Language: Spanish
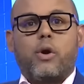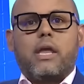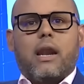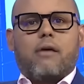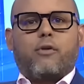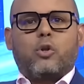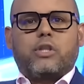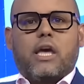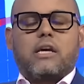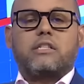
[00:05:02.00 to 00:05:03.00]
ir a la
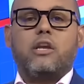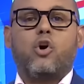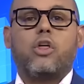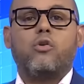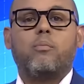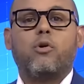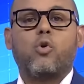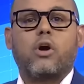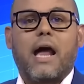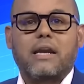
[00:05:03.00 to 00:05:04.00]
frontera, sino de no
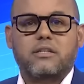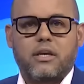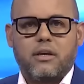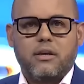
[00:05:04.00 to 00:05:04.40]
involucrarse.